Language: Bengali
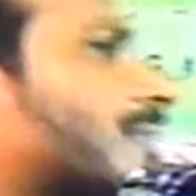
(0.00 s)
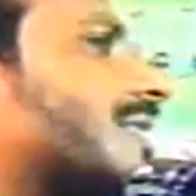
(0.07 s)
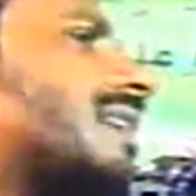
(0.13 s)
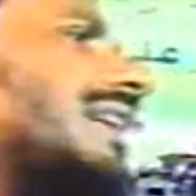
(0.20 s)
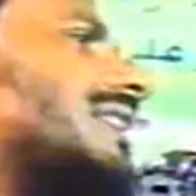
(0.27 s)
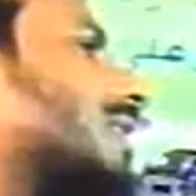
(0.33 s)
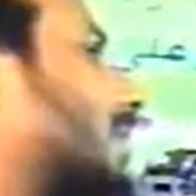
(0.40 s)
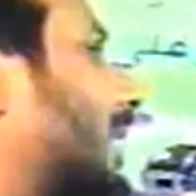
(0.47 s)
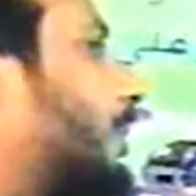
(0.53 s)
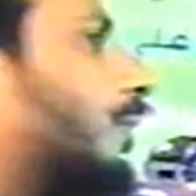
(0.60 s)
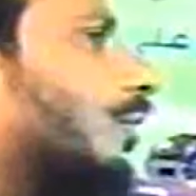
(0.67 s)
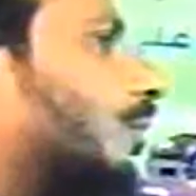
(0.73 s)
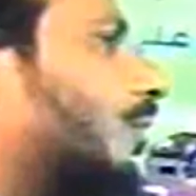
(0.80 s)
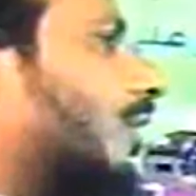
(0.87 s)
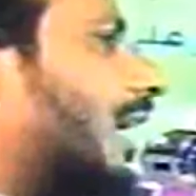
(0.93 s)
আমি ঠিক আছে ভাই
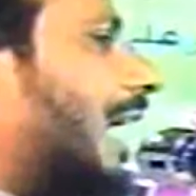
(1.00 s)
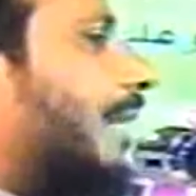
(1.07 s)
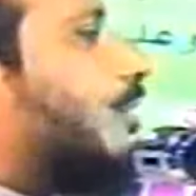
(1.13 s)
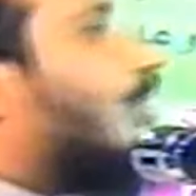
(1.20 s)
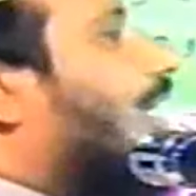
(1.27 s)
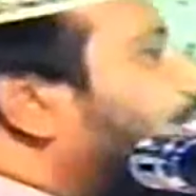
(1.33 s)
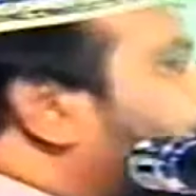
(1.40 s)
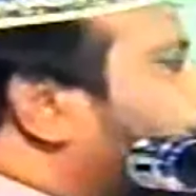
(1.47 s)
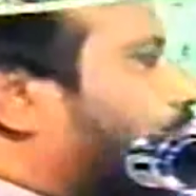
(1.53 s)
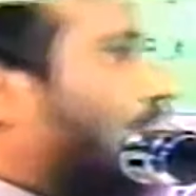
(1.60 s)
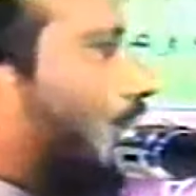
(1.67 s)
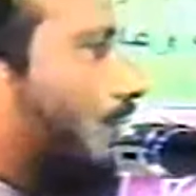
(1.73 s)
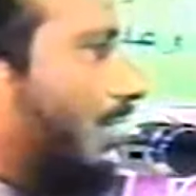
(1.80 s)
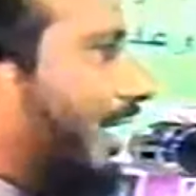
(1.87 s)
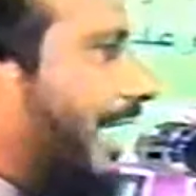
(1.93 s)
পড়বো না আমি ওয়াজও
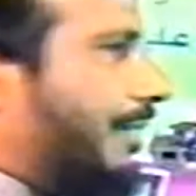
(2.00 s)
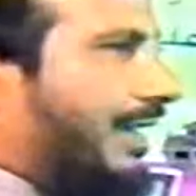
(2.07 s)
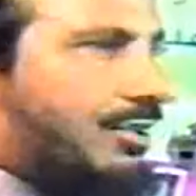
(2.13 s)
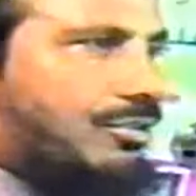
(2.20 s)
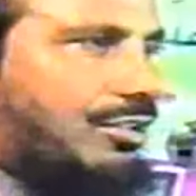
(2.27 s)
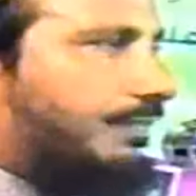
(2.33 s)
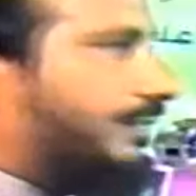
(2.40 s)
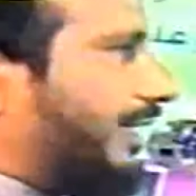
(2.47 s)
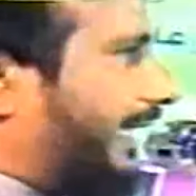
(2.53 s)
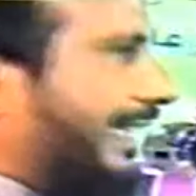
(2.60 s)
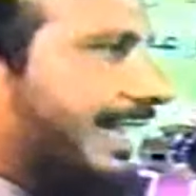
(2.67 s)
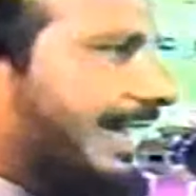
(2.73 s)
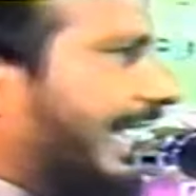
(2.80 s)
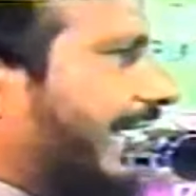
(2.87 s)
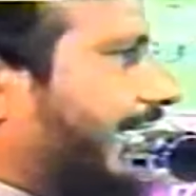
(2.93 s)
করবো না আমাকে তো আপনারা
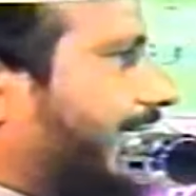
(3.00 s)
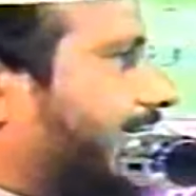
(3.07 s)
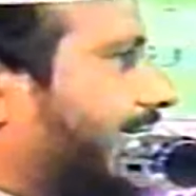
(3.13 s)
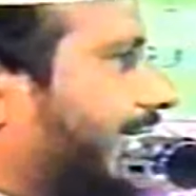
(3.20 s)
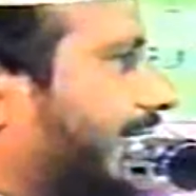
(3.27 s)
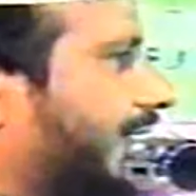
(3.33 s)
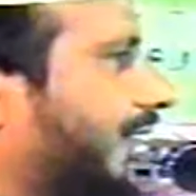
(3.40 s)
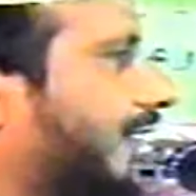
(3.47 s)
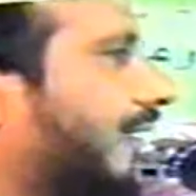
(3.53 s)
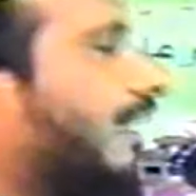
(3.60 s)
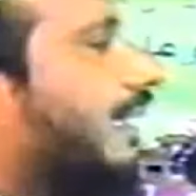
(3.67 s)
কিনে আনেন না